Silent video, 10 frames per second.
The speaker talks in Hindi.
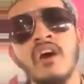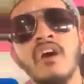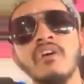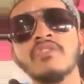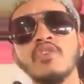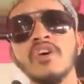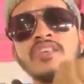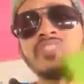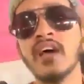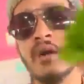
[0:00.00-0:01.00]
और जो है
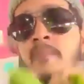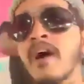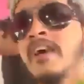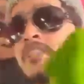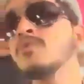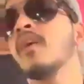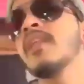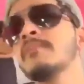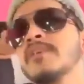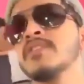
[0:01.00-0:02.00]
जख्मा हिंस वाले
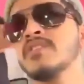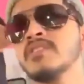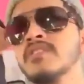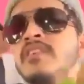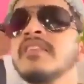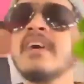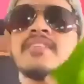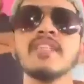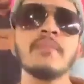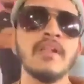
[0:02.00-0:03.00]
पेशेंट्स नहीं
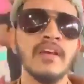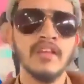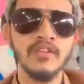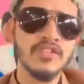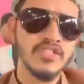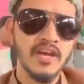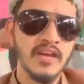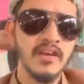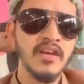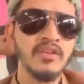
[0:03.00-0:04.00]
इस्तेमाल करें तो अच्छा है
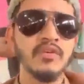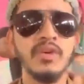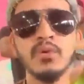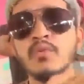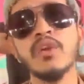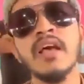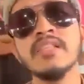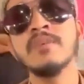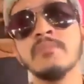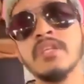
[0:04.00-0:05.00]
क्योंकि उनको
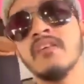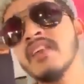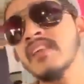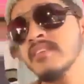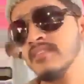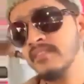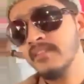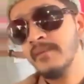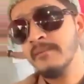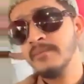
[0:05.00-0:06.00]
कैल्शियम की दवा नहीं दे सकते
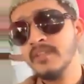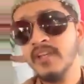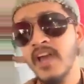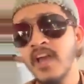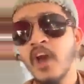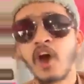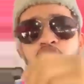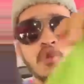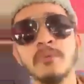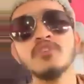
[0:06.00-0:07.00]
ठीक है और
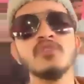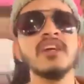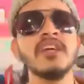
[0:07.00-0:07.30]
जो भी शुगर के